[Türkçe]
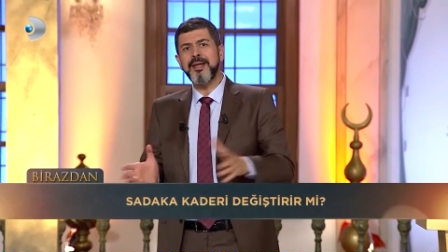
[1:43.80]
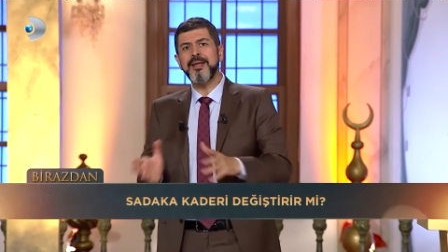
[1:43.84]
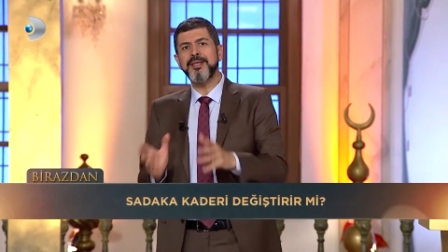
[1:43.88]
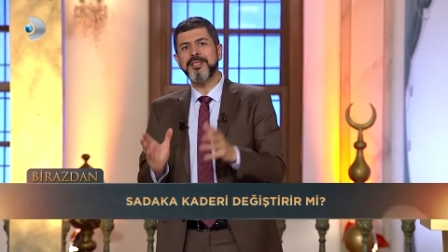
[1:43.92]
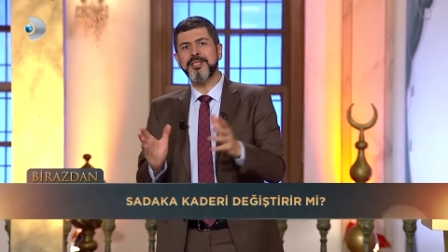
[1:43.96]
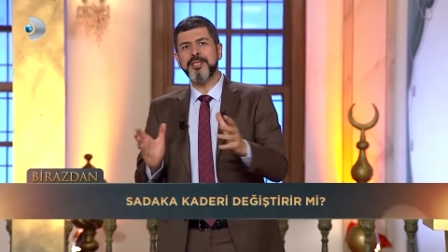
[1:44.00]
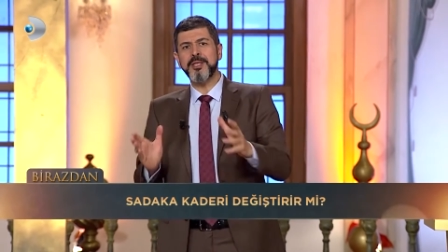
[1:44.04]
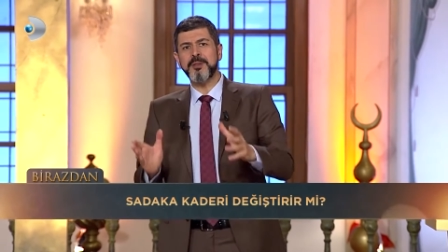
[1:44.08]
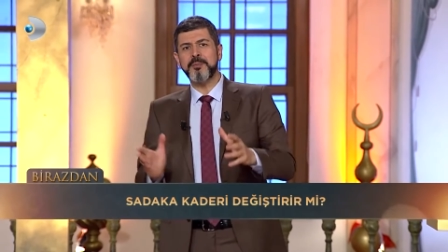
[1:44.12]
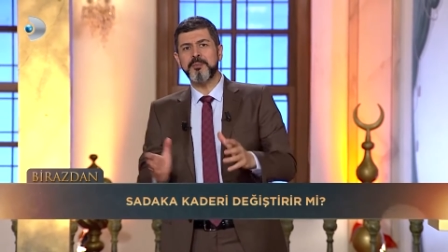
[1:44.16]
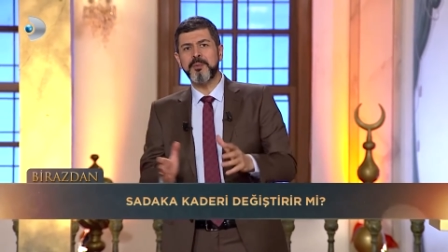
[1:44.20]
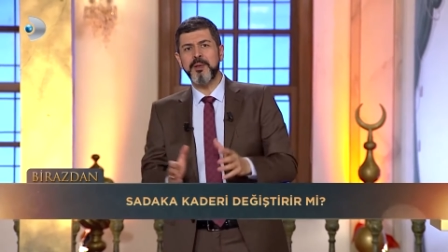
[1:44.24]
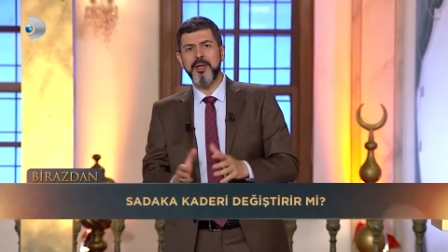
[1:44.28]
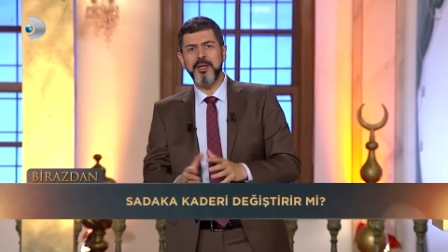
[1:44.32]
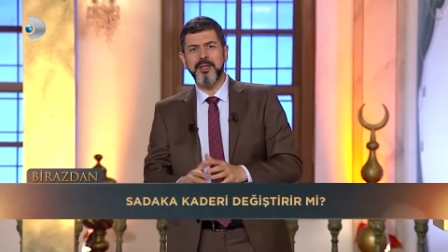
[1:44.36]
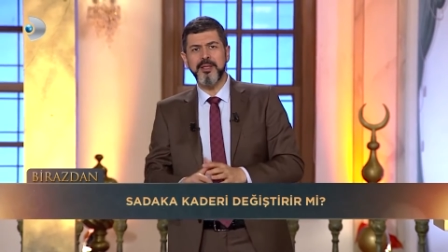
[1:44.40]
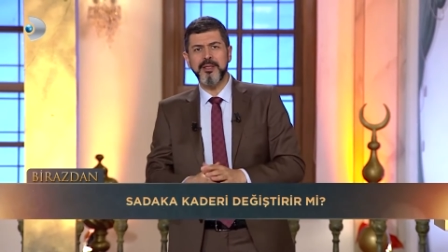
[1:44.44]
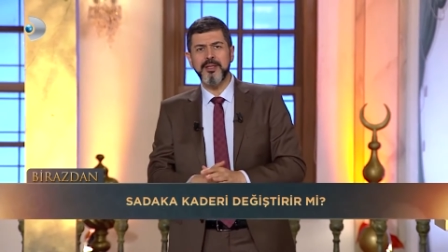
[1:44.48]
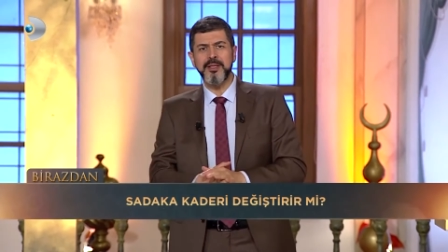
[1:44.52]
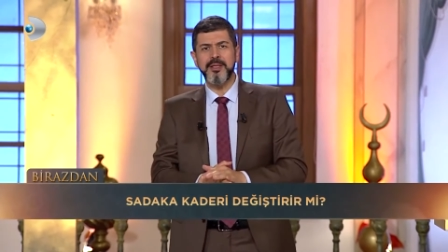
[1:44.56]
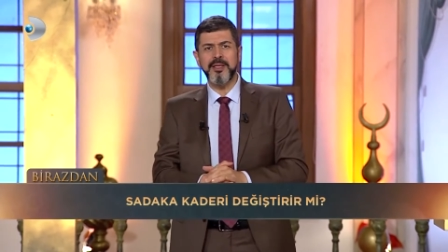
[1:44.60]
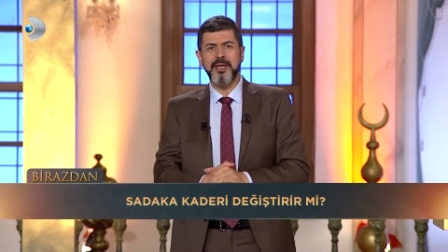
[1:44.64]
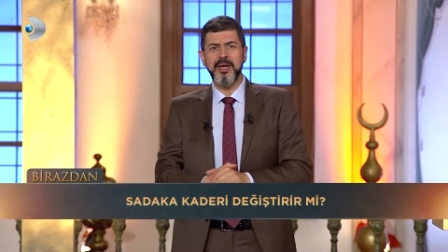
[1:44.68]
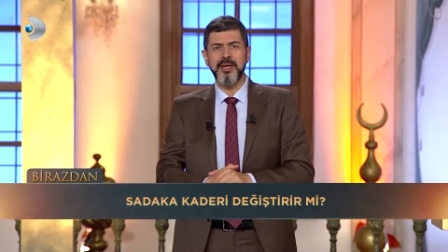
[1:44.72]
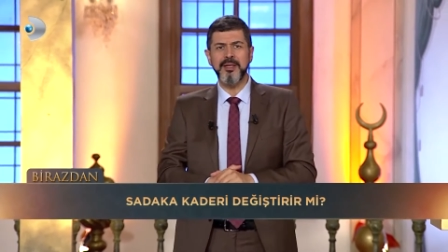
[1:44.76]
değişik bir
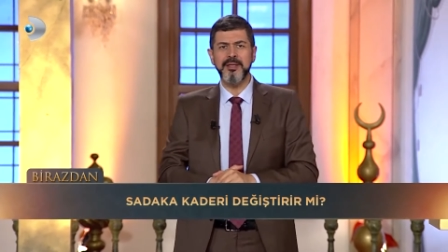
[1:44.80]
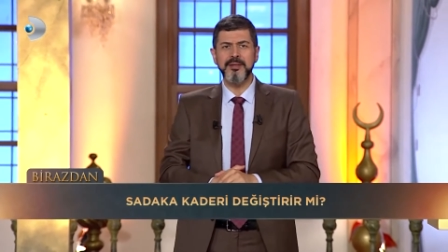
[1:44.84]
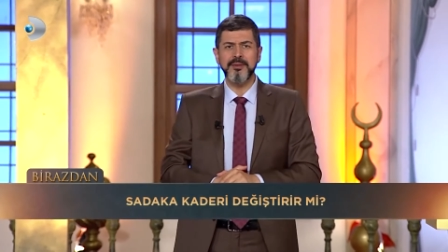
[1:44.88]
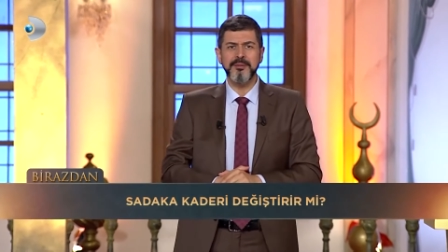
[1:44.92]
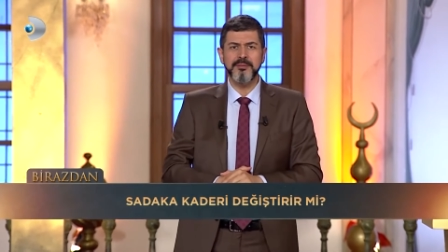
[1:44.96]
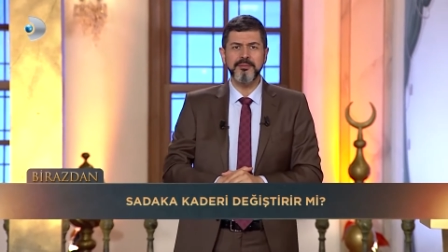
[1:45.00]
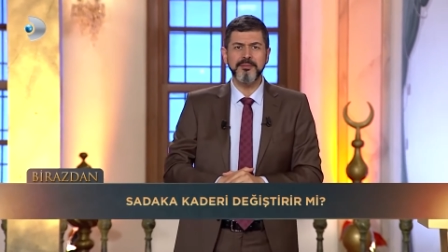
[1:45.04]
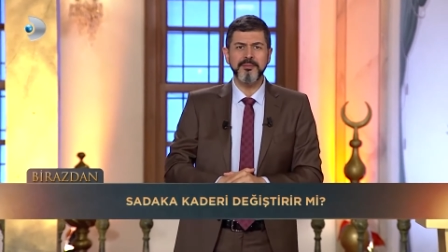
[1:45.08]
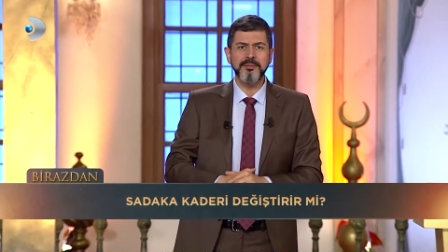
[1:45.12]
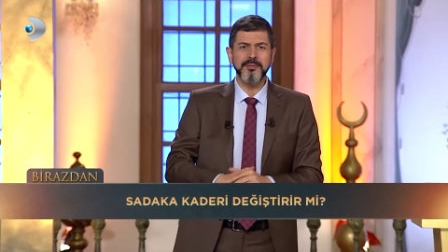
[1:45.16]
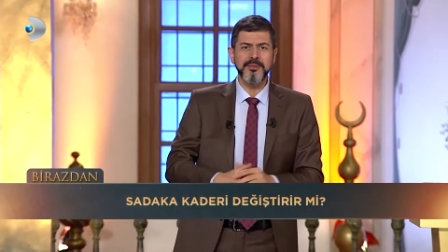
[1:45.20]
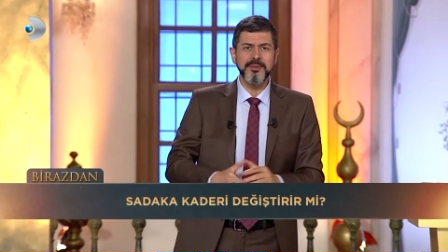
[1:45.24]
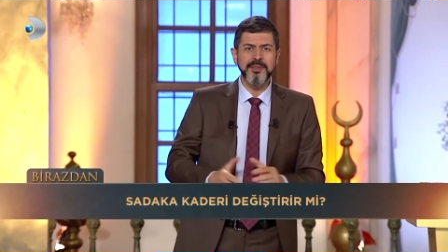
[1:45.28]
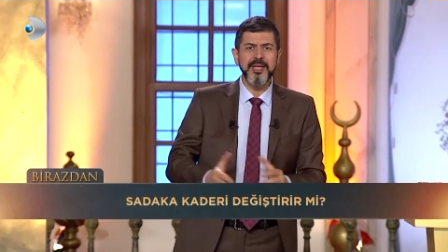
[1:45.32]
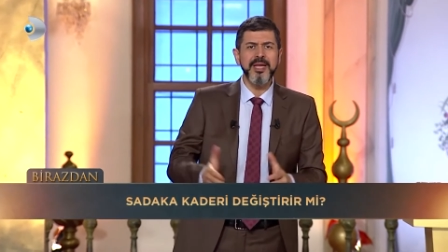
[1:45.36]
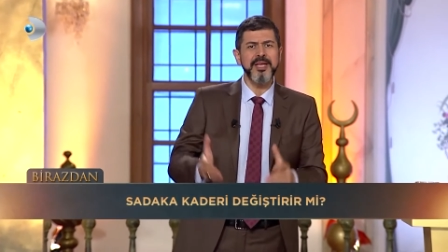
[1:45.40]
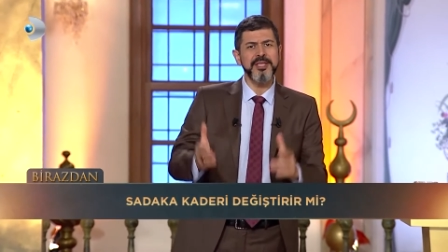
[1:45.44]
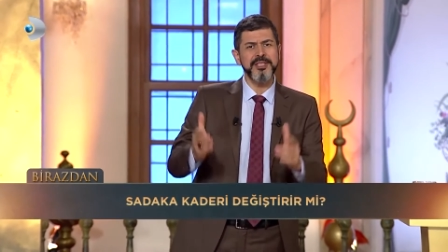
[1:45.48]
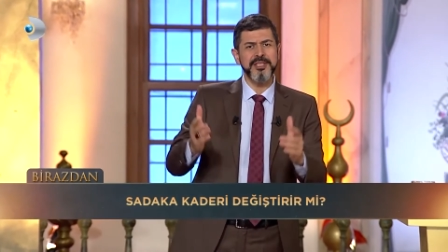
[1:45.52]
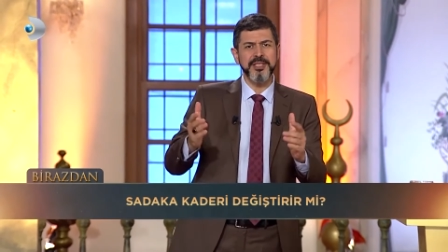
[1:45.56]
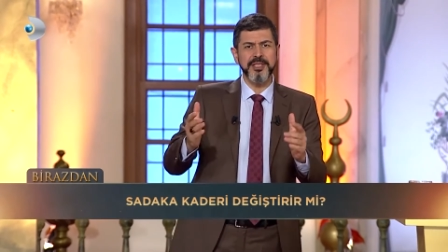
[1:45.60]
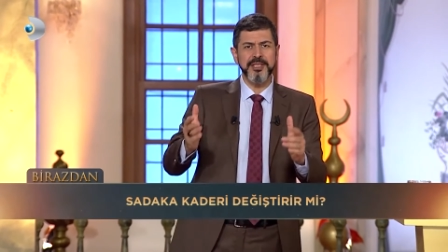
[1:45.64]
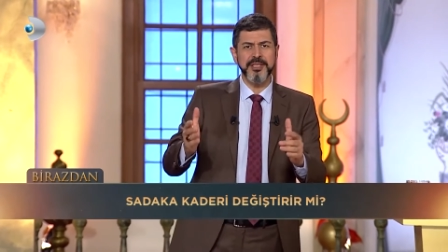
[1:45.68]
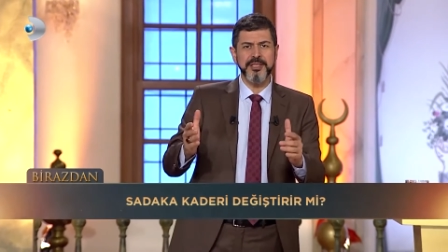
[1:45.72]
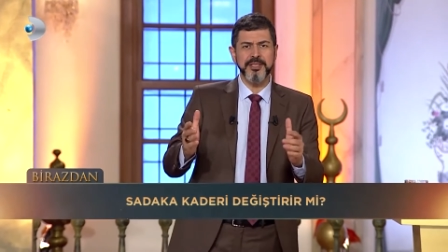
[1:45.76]
yeridir. Yani
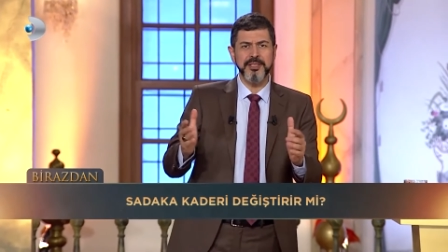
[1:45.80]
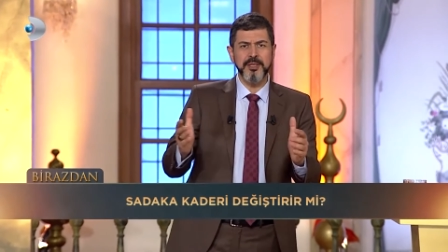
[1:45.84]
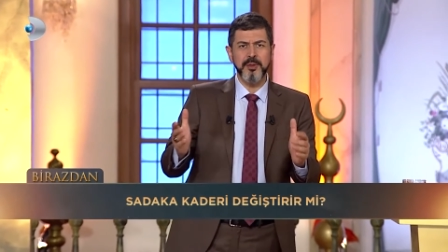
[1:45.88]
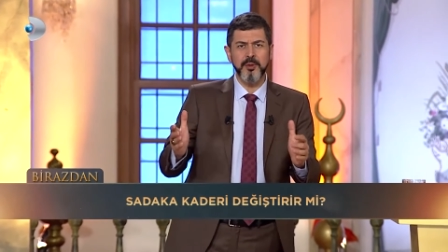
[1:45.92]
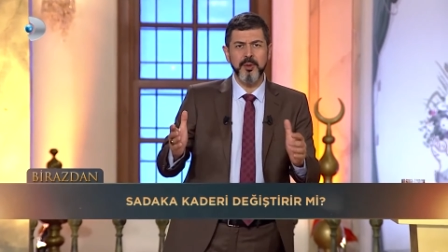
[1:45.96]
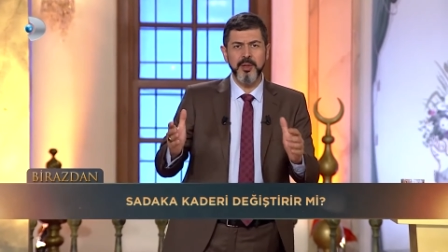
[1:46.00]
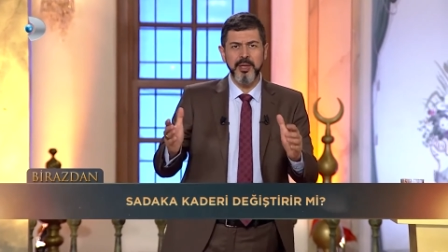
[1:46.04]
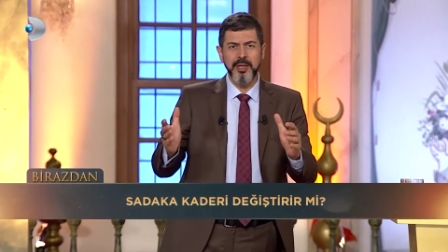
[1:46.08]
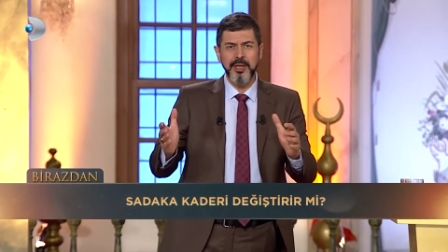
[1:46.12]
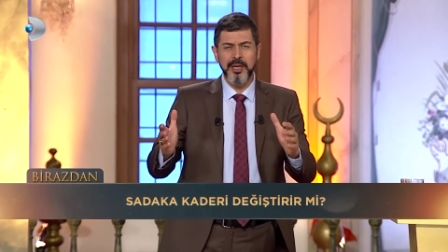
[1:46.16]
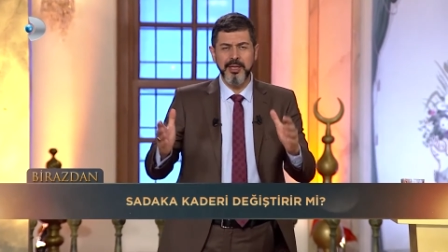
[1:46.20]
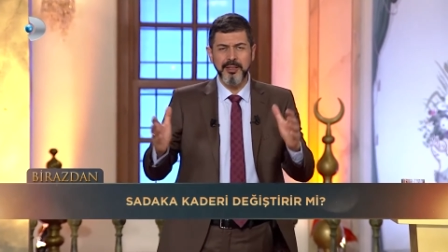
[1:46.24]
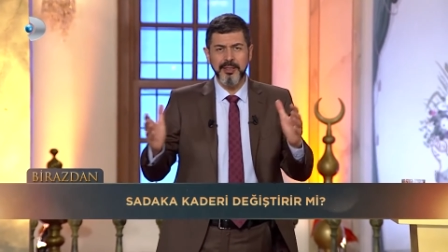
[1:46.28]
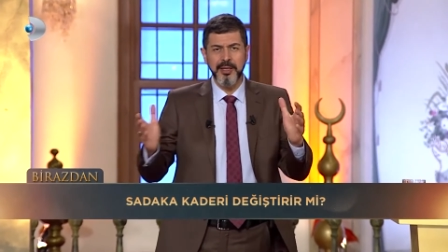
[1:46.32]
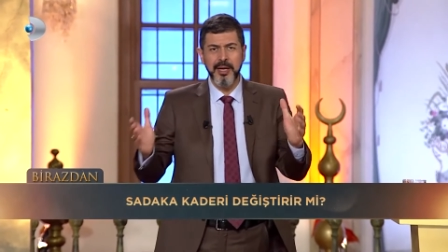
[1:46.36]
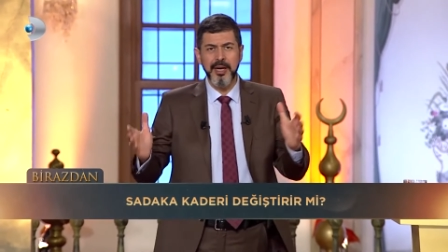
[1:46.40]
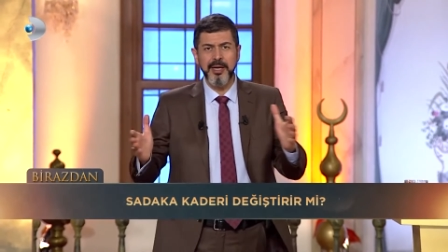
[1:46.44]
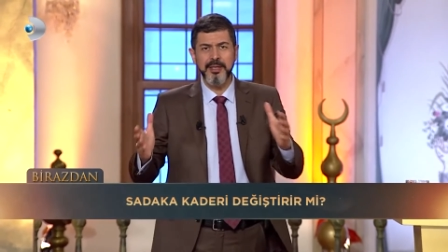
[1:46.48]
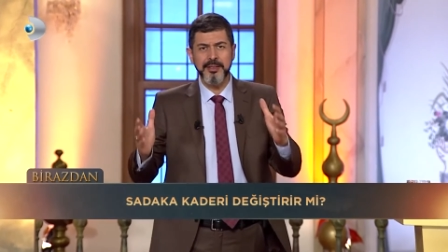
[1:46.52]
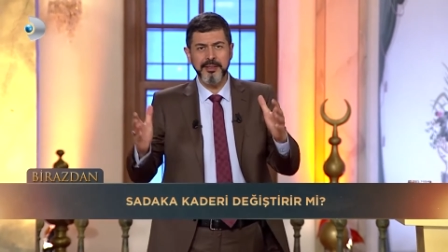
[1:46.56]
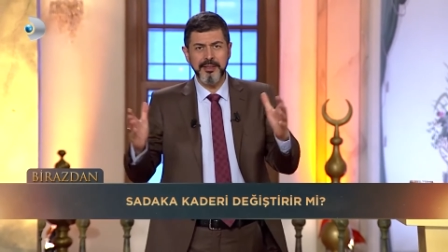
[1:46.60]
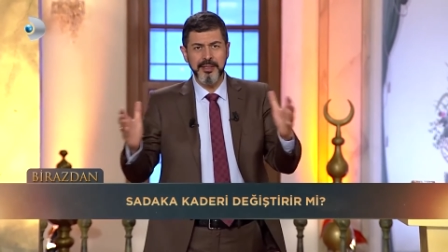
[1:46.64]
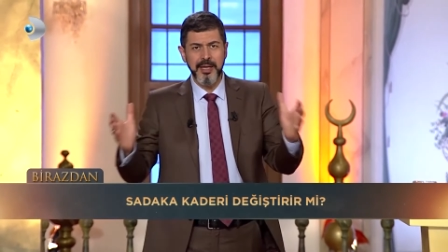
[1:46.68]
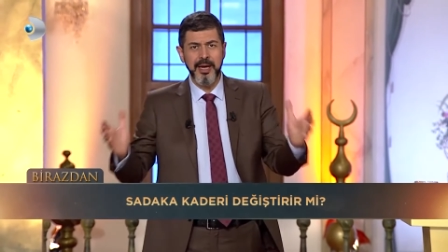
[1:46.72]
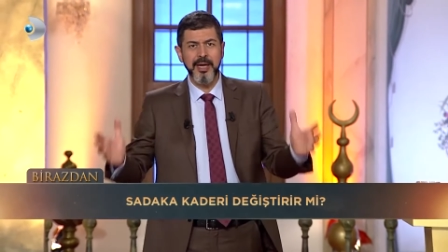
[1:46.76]
değişik işte öyle yani her,